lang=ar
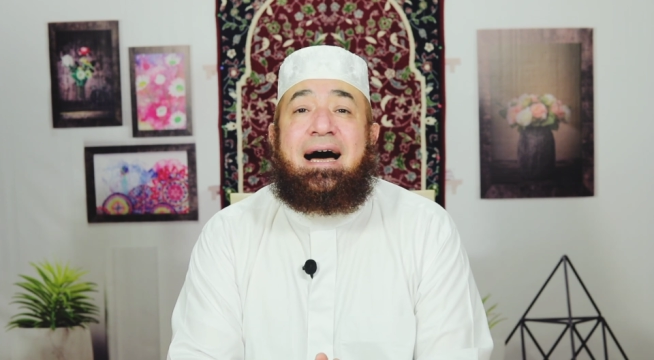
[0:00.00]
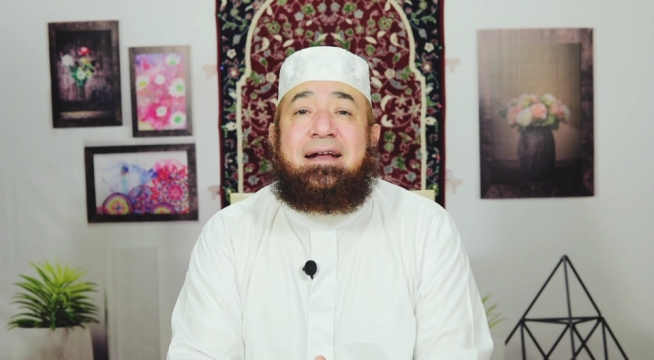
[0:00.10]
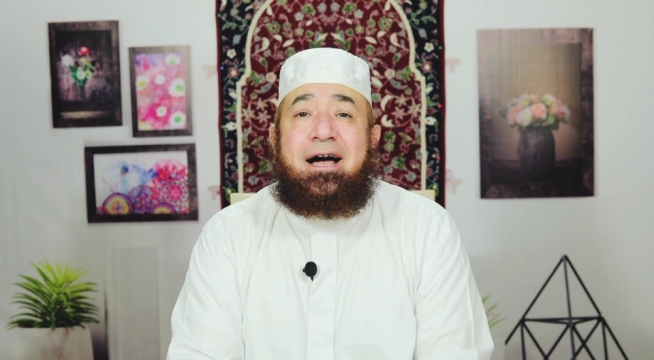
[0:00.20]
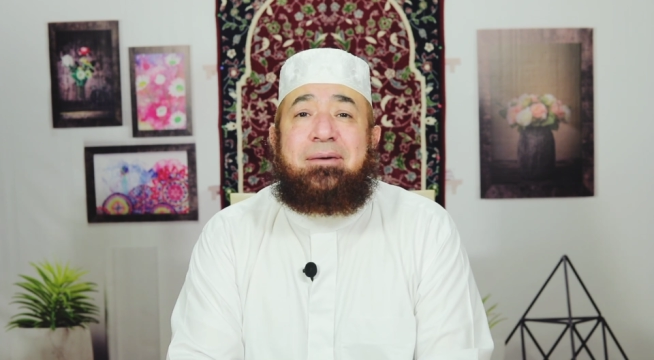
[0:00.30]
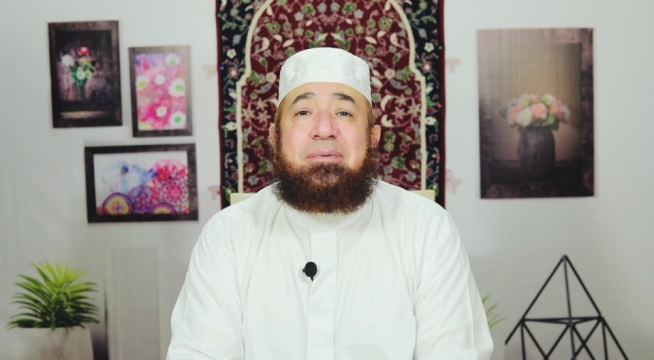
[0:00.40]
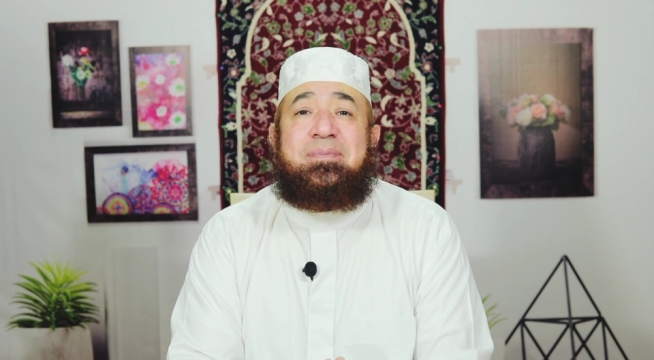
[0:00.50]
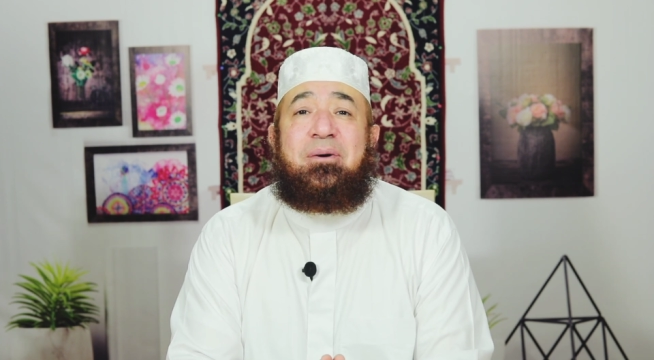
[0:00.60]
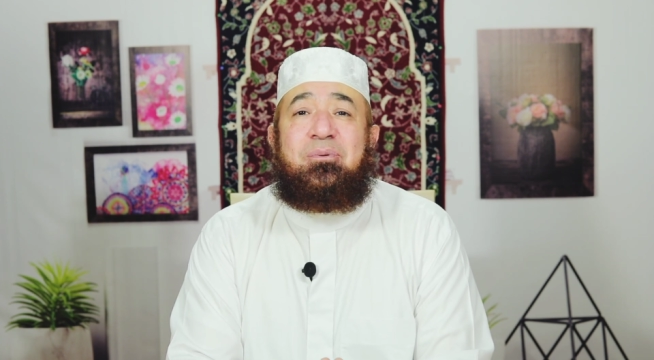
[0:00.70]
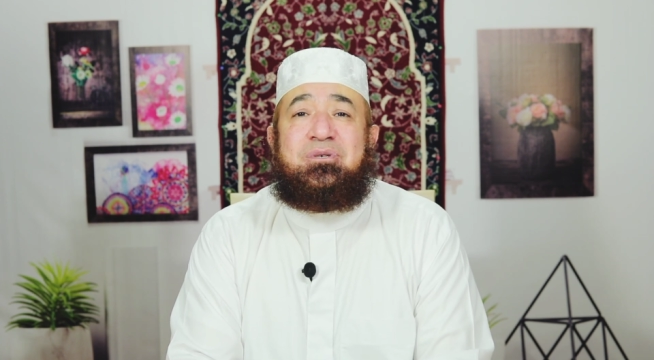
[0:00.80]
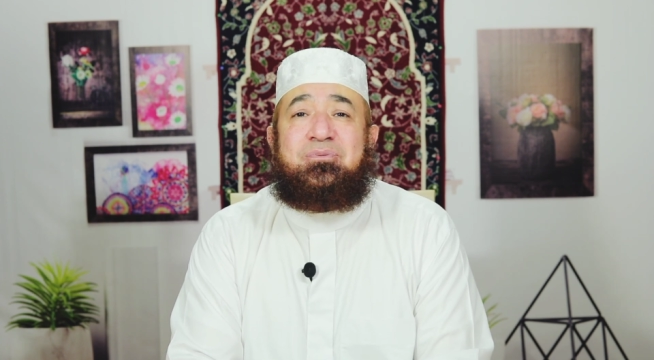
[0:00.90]
على
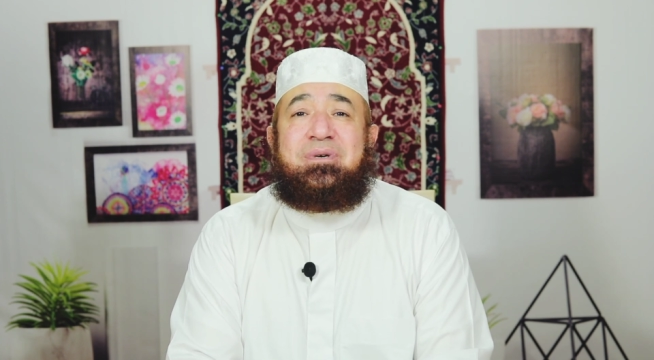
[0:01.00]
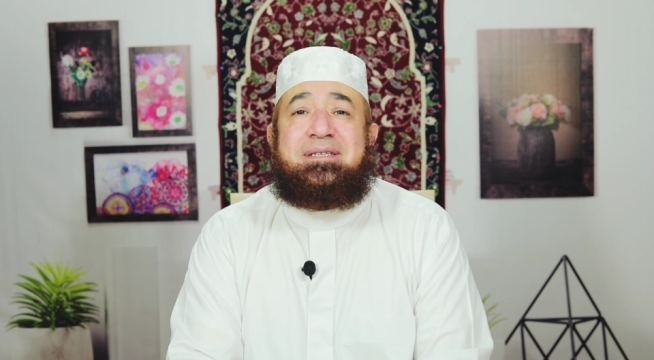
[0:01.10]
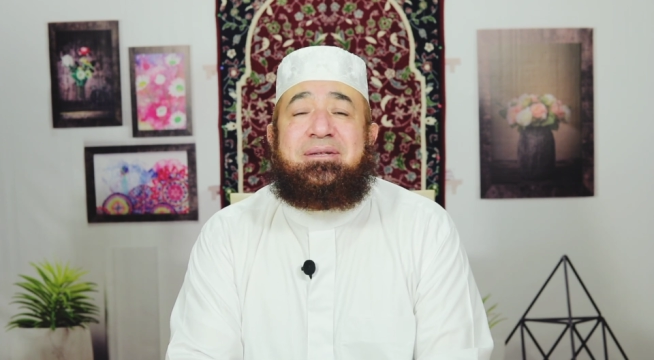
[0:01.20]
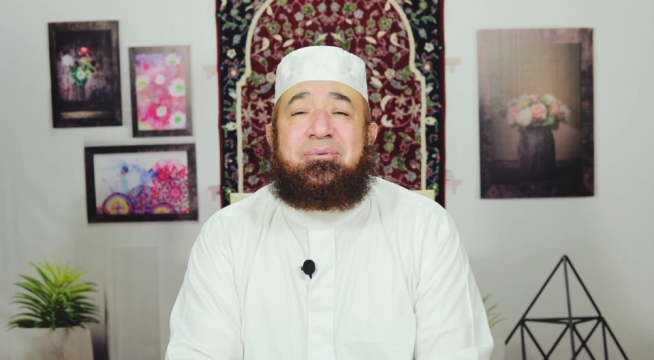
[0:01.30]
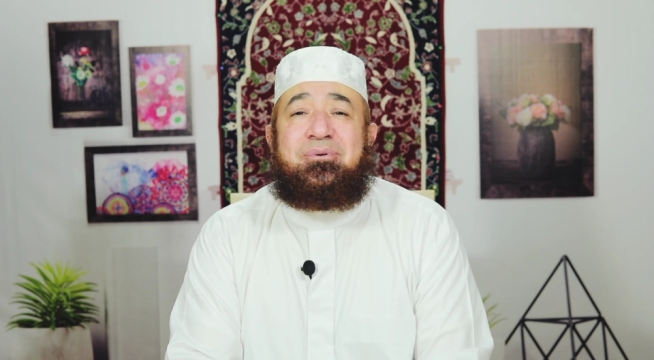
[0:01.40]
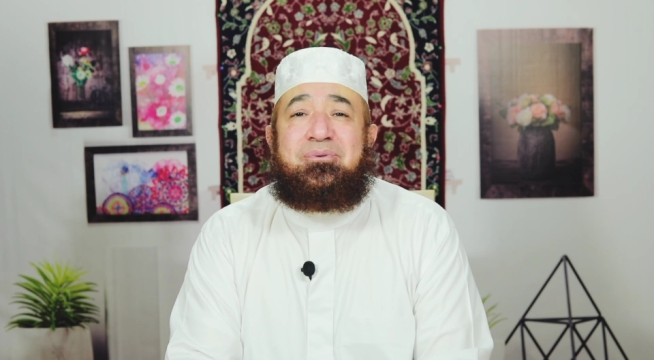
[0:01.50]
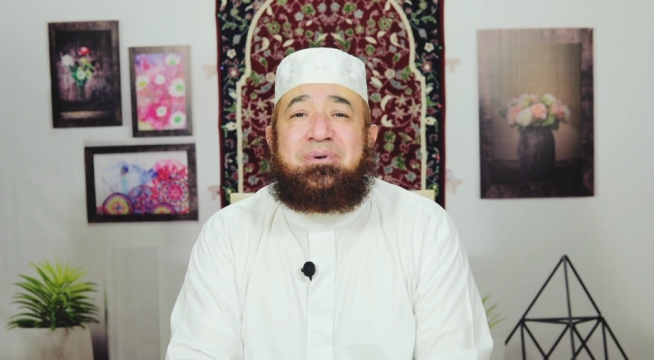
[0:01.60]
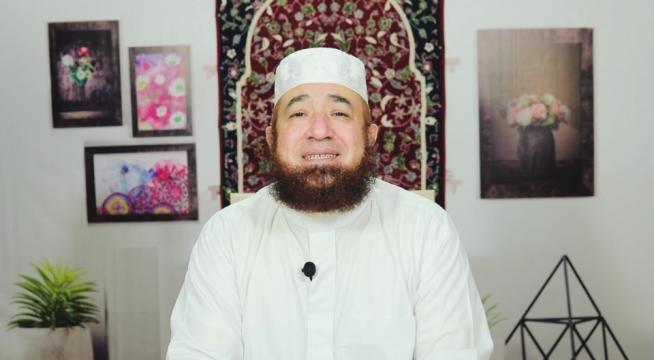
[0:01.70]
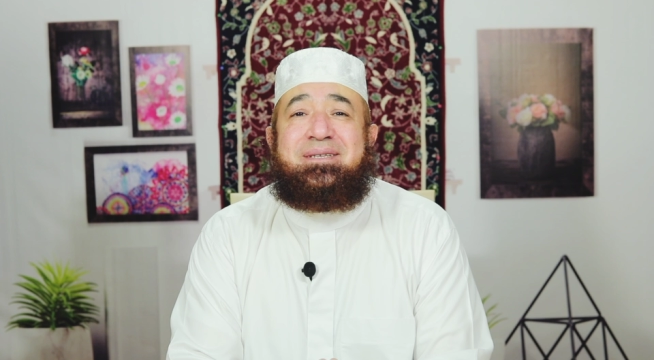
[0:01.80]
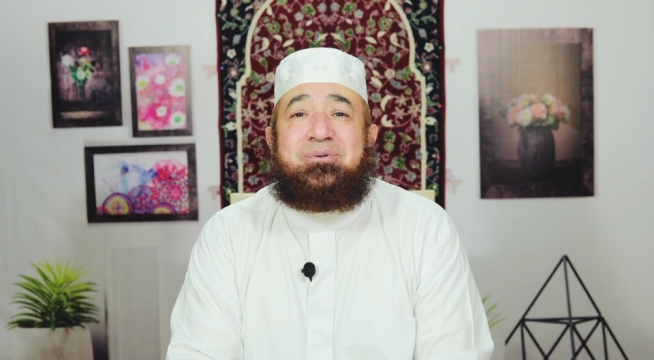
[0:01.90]
حبيبنا وأسوتنا
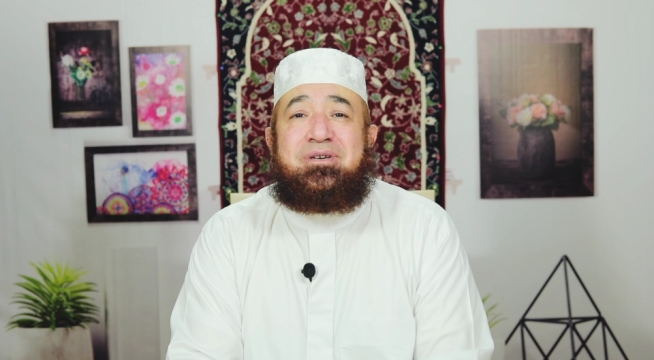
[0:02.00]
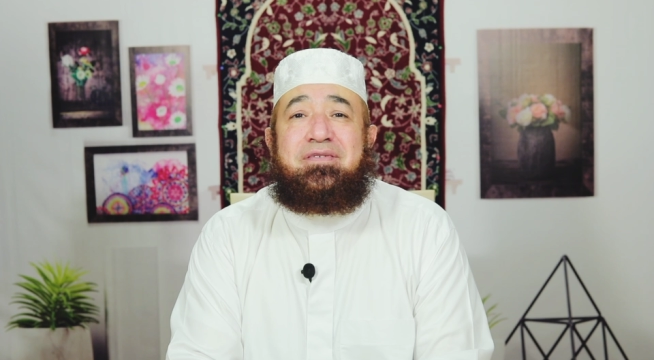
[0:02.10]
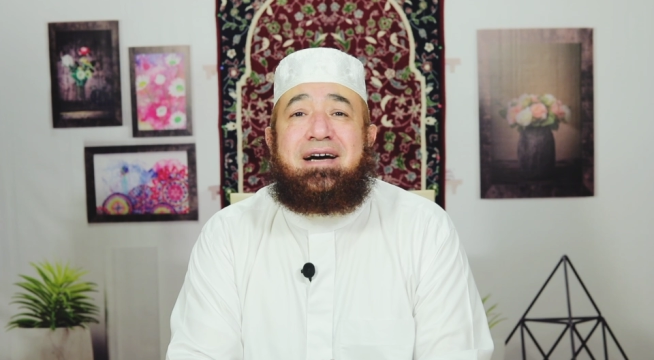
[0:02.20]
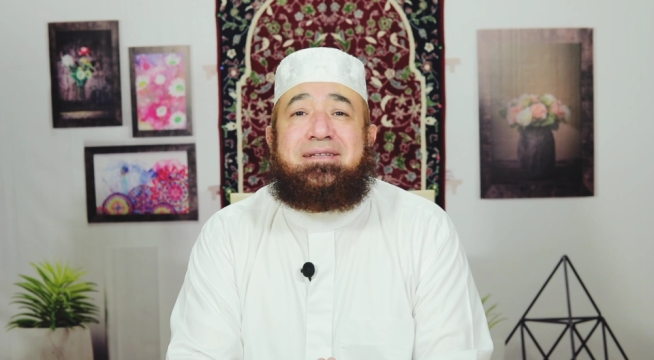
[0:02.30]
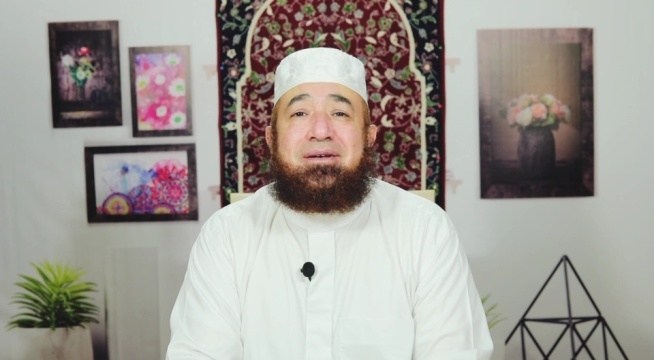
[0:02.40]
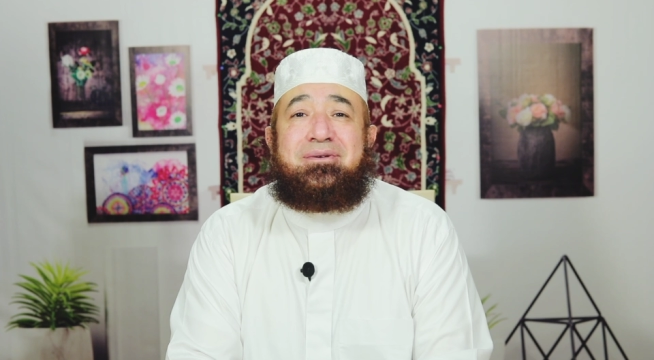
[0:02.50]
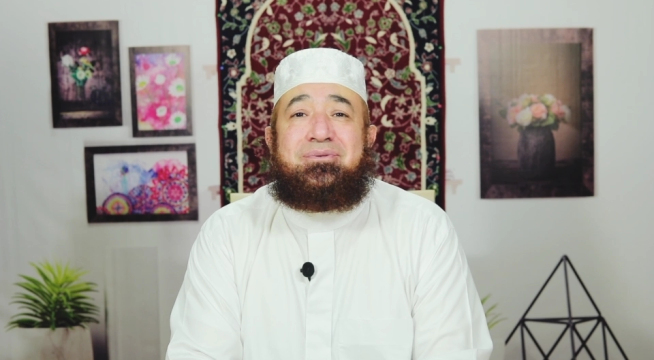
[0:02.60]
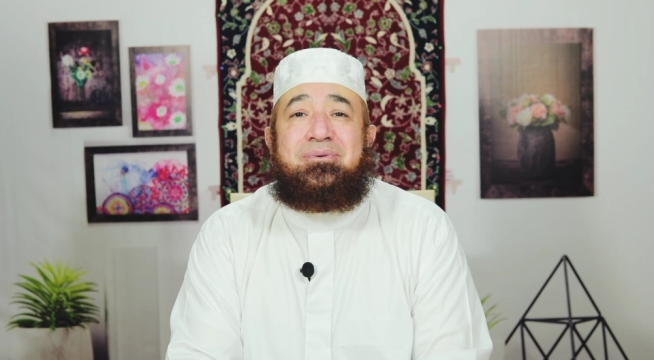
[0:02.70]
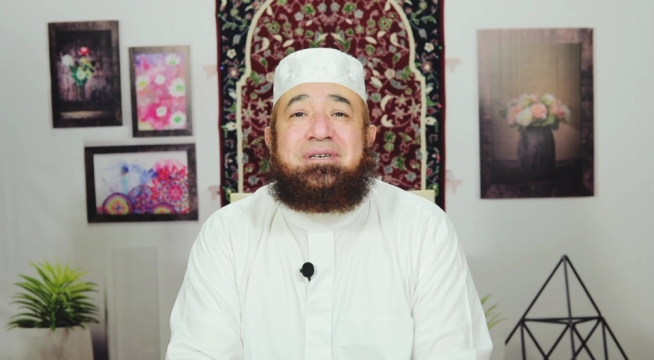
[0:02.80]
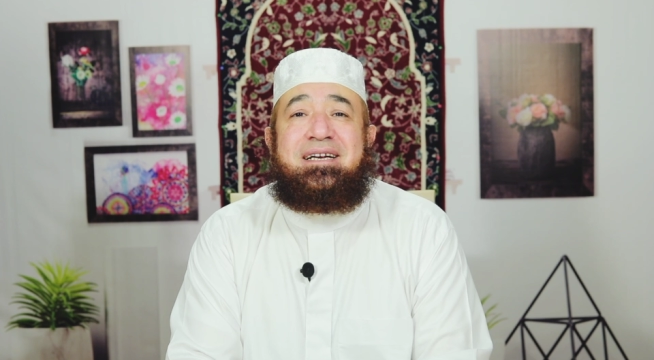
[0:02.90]
وقدوتنا وشفعنا
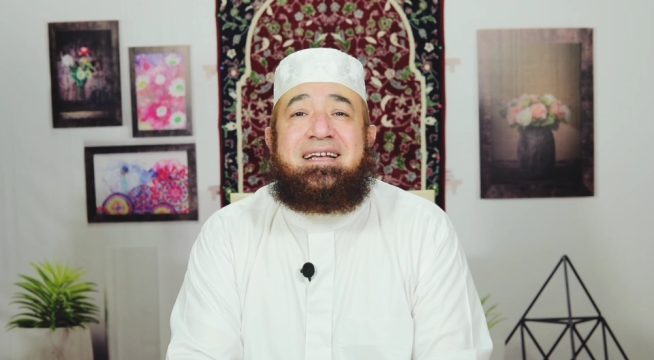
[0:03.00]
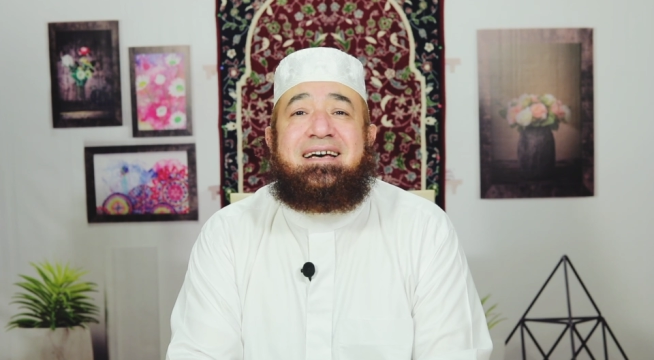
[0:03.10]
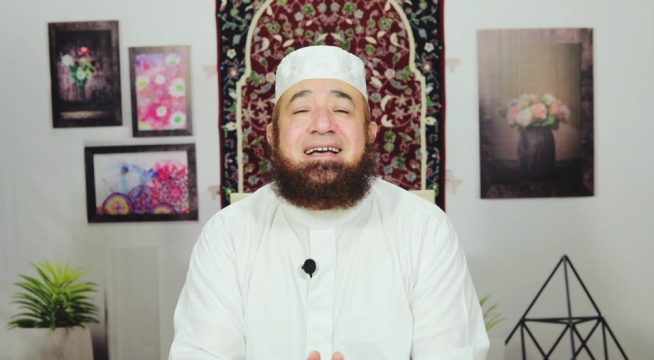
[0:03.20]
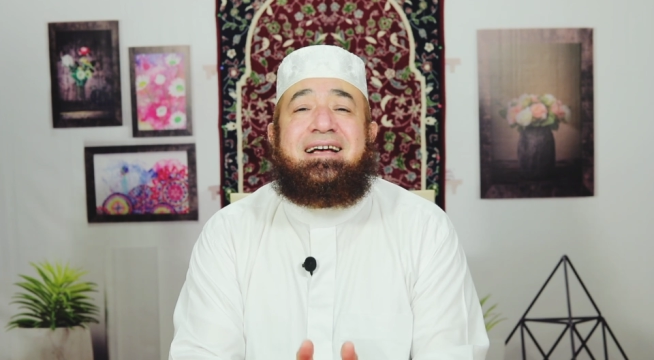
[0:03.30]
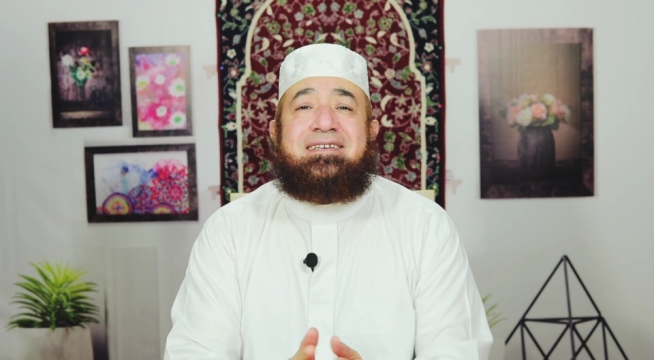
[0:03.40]
رسول الله